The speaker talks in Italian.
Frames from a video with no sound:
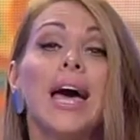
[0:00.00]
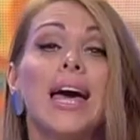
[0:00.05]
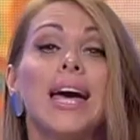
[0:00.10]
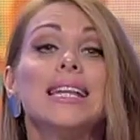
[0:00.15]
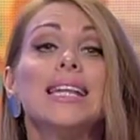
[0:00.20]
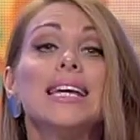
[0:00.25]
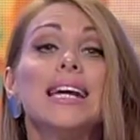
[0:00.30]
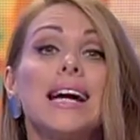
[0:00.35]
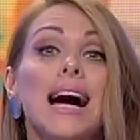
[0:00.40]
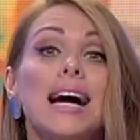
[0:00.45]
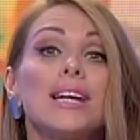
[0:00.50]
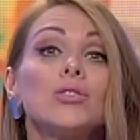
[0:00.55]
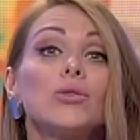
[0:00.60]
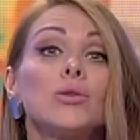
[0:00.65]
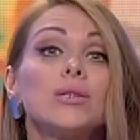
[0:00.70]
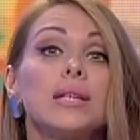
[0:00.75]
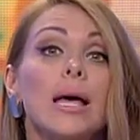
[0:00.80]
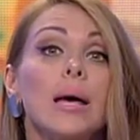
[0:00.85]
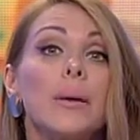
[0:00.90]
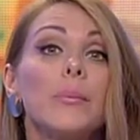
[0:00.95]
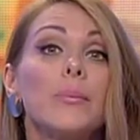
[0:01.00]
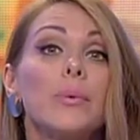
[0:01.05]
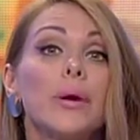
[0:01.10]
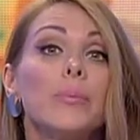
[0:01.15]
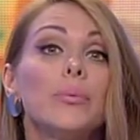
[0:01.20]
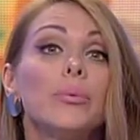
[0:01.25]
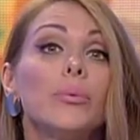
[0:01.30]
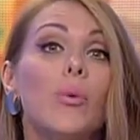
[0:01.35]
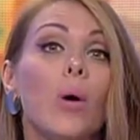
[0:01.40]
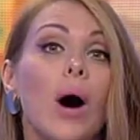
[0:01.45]
e di incasso
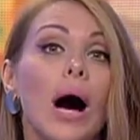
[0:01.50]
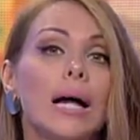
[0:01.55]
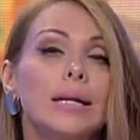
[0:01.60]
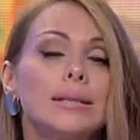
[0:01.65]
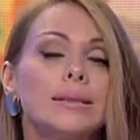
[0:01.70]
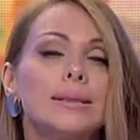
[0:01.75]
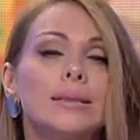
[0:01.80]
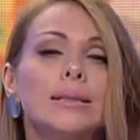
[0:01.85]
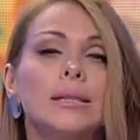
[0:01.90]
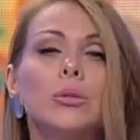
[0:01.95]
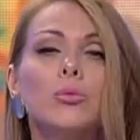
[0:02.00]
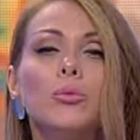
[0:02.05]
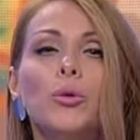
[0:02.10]
sempre più alti.